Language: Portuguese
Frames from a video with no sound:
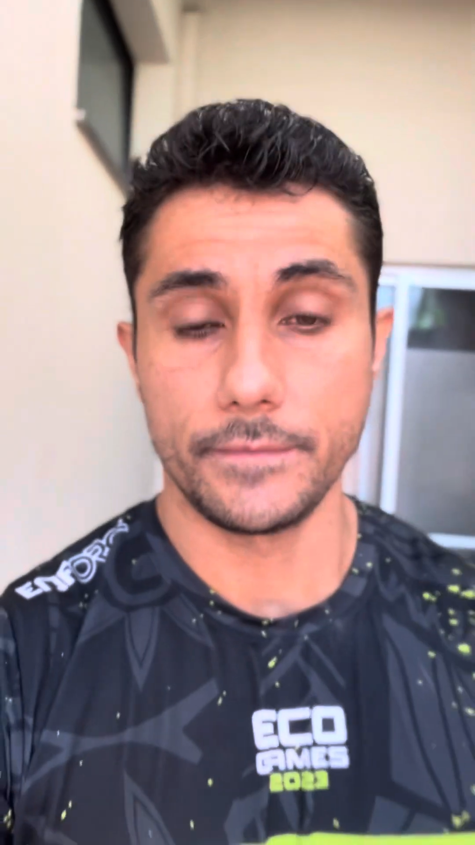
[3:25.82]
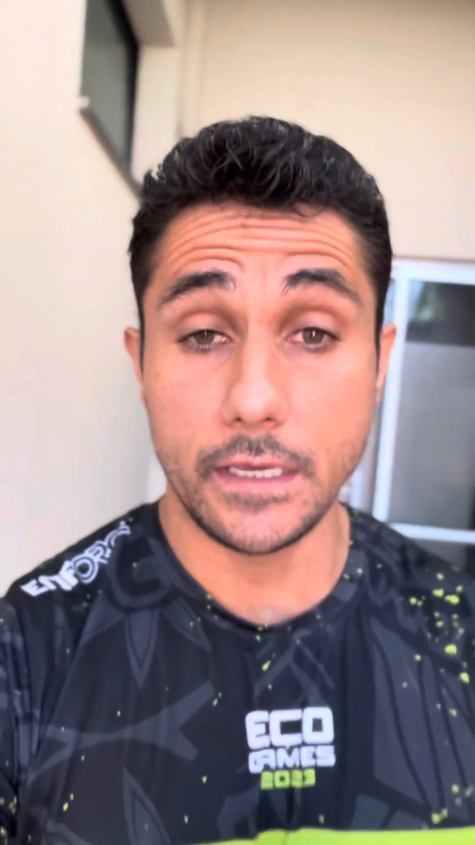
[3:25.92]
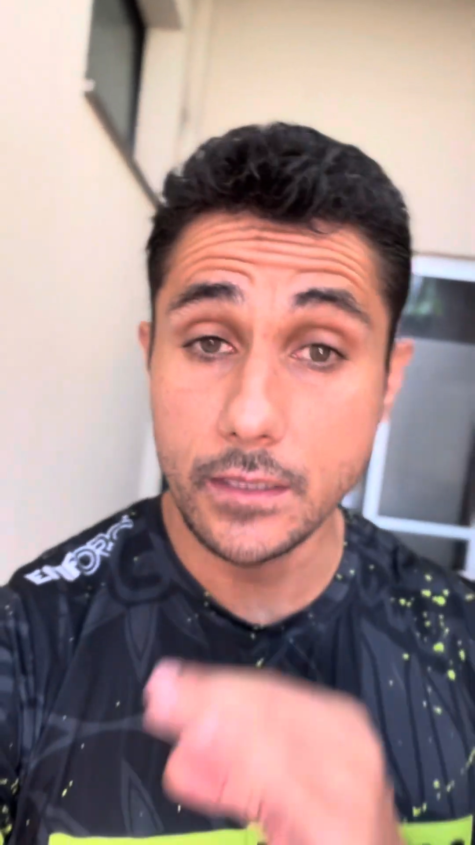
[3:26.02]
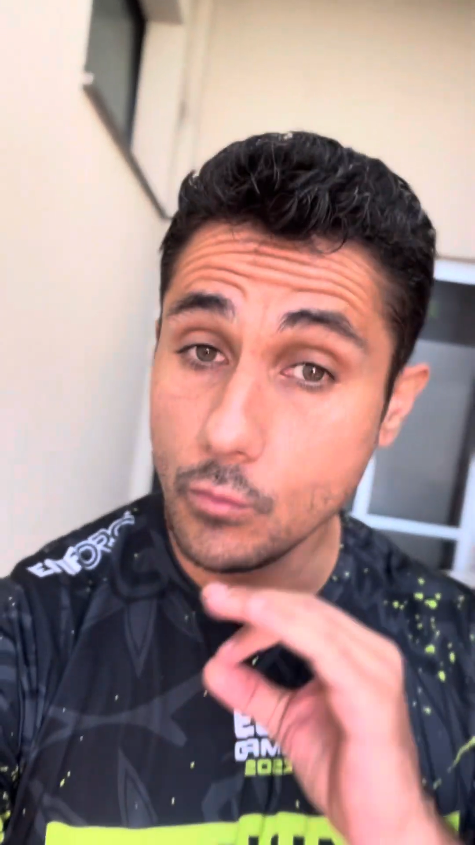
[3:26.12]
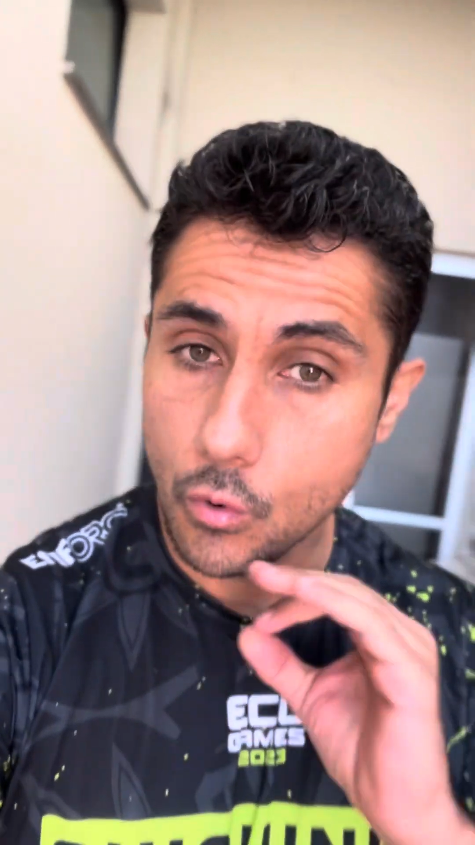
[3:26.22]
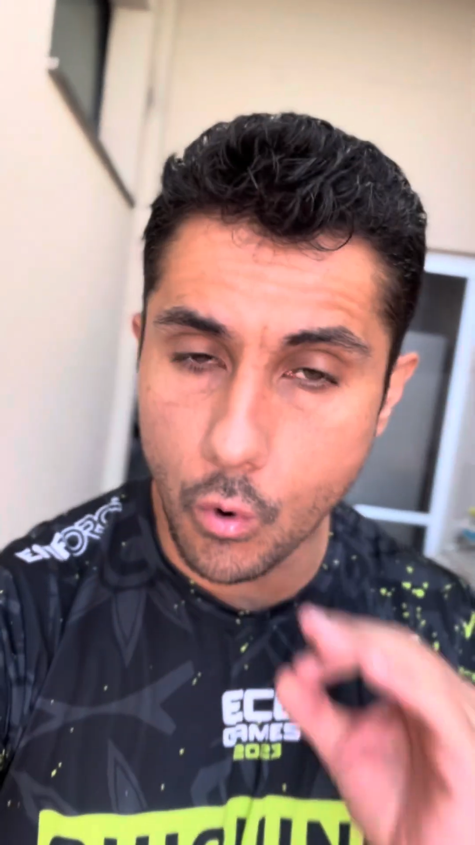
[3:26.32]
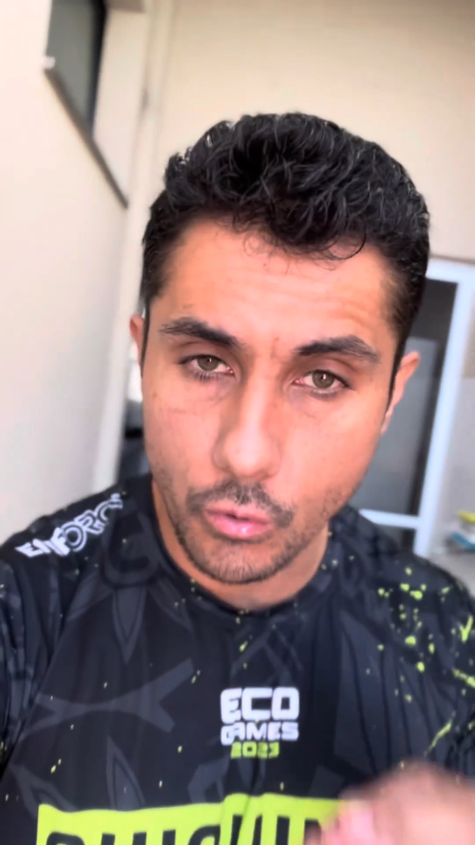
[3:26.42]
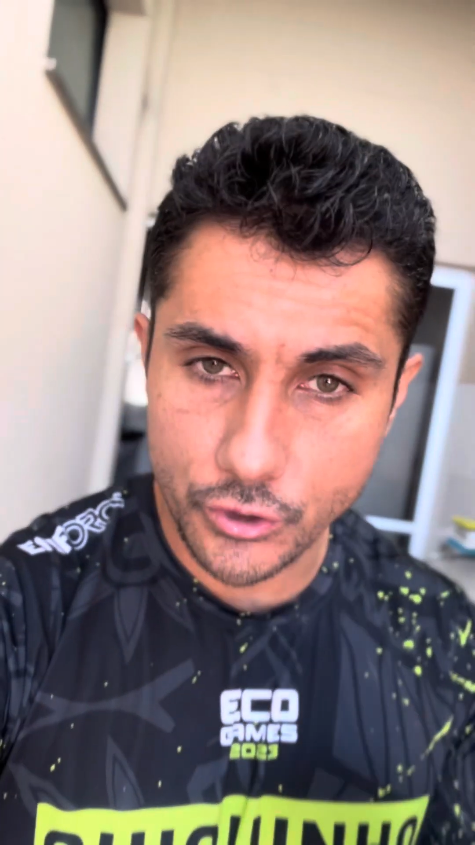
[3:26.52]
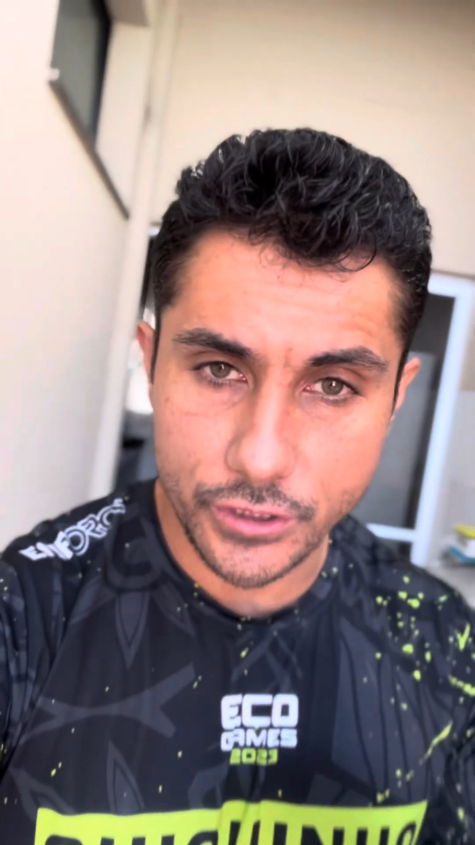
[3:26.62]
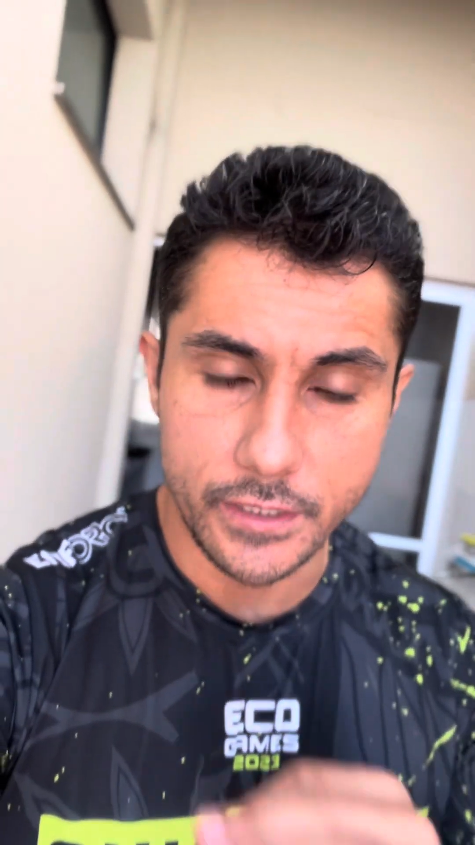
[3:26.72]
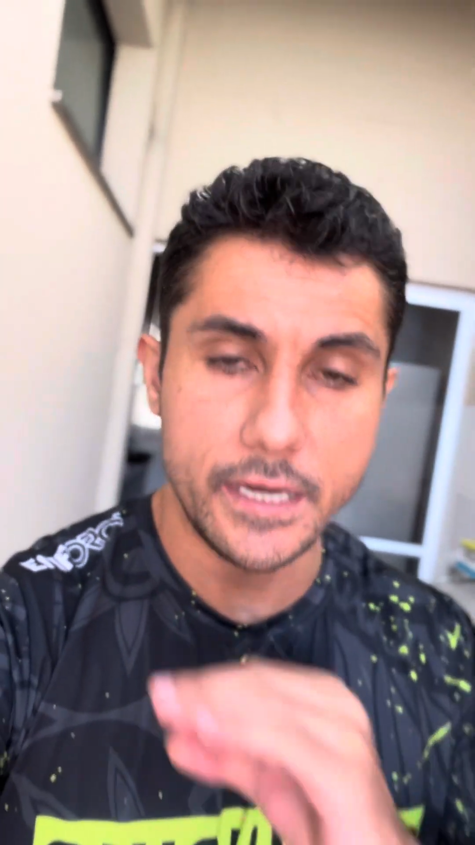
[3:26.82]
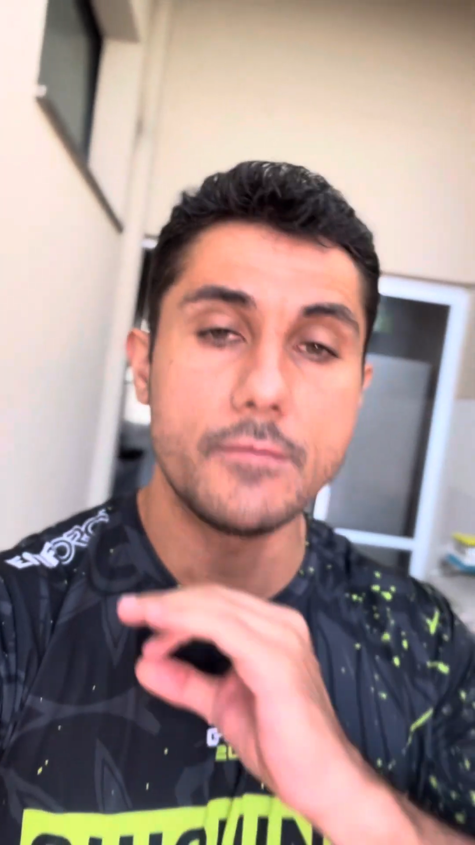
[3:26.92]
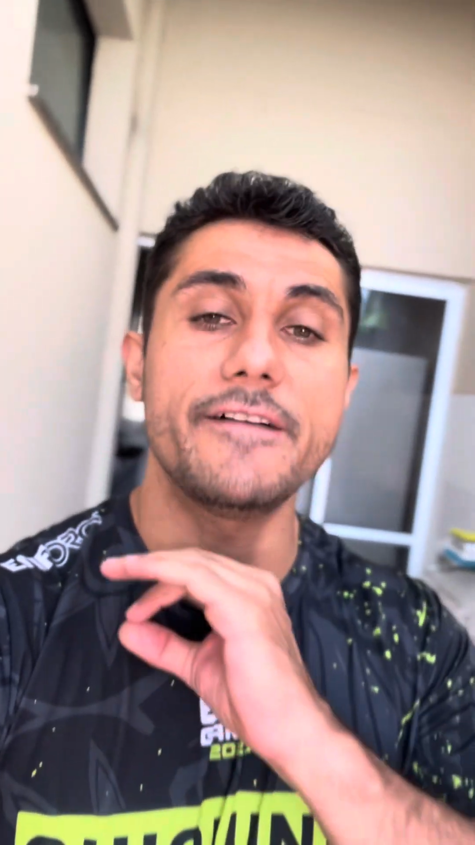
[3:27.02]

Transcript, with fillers: Então o coach, ele é uma